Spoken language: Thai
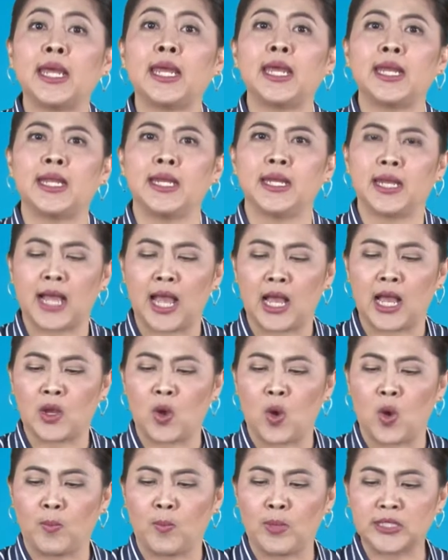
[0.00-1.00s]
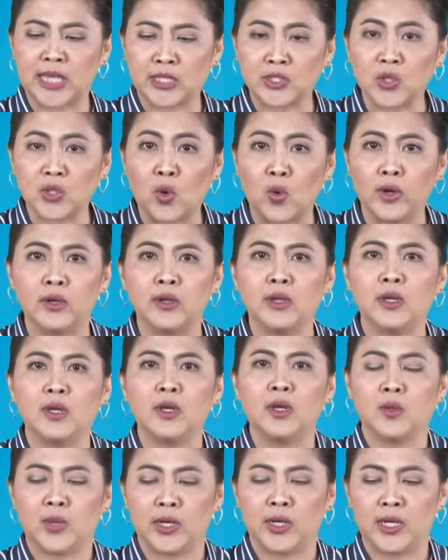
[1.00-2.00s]
ศนะคะของประชาชน
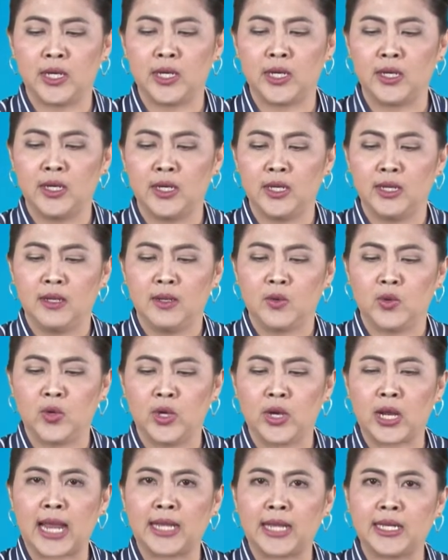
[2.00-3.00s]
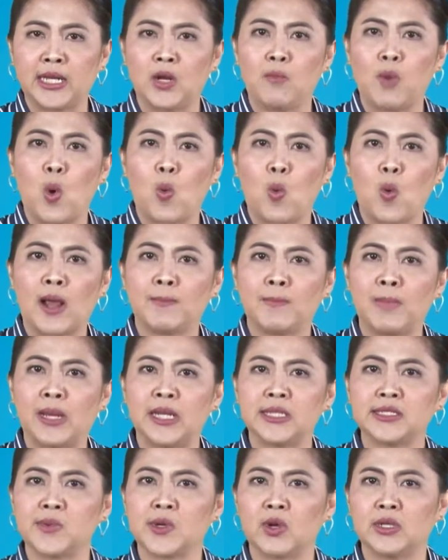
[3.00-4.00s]
เพราะนั้นด้วยการที่เรามองว่าเป็น
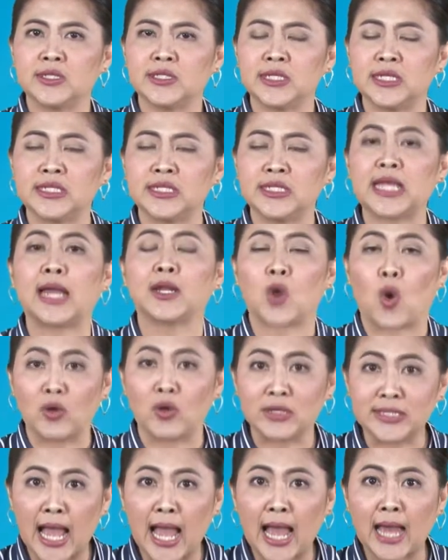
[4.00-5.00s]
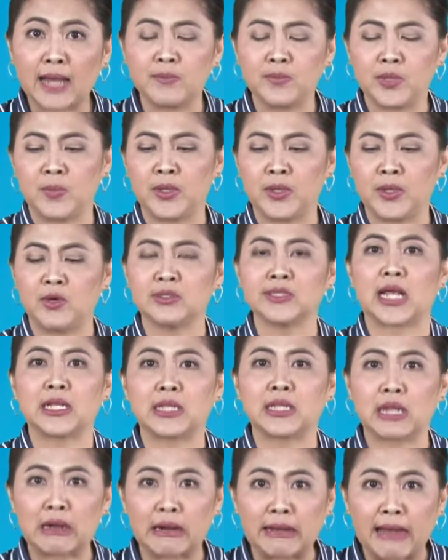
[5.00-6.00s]
ทรัพยากรสื่อสารของชาติ เพื่อประโยชน์สา
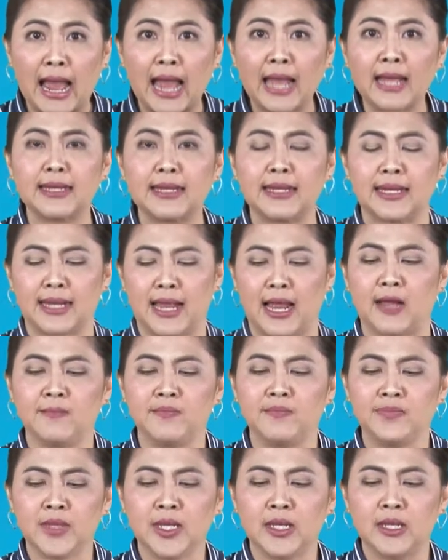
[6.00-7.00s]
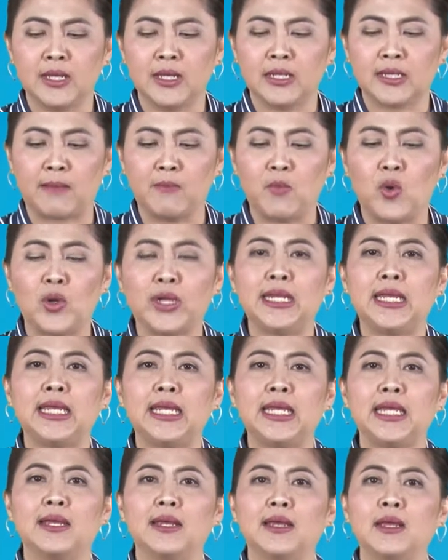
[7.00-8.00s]
ธารณะนะคะ ทั้งหมดนี้
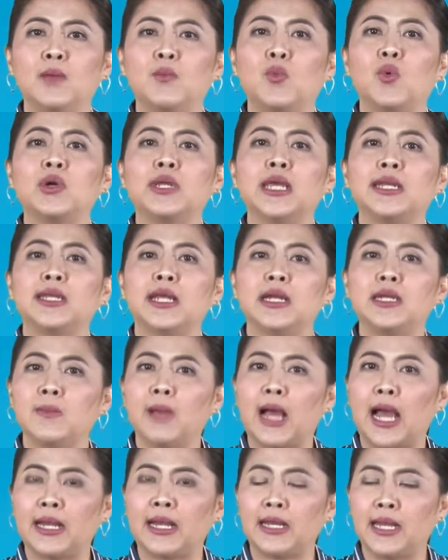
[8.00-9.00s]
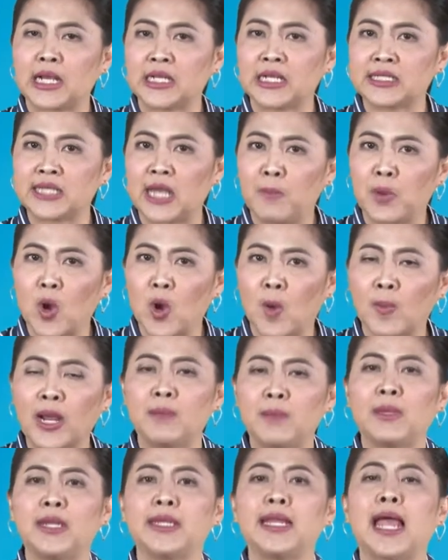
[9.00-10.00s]
ผู้เรียนอย่าลืมอ่านเอกสารประกอบกา
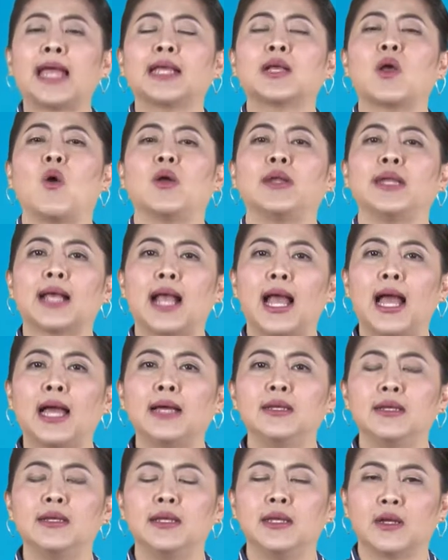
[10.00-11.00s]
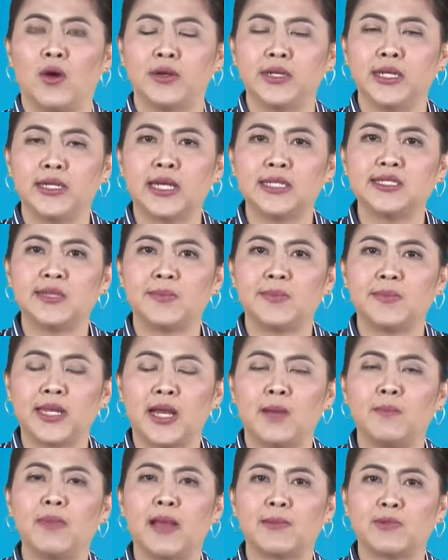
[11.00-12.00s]
รบรรยายก่อนนะคะ ก่อนที่ท่านจะไป
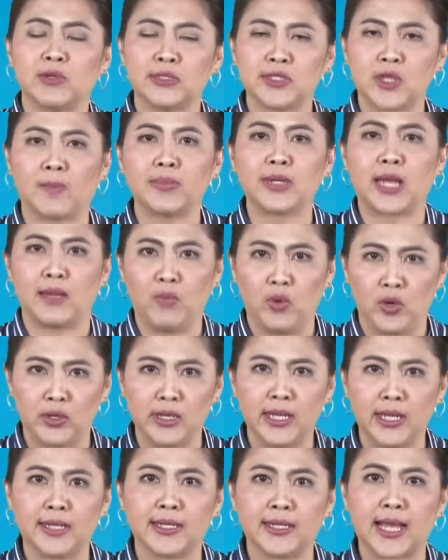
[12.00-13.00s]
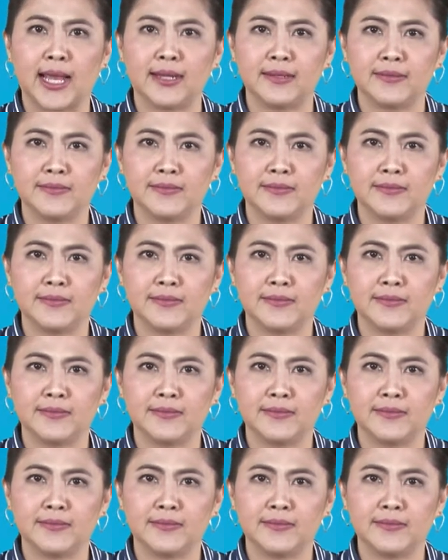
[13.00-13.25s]
ทำแบบทดสอบท้ายบทเรียนค่ะ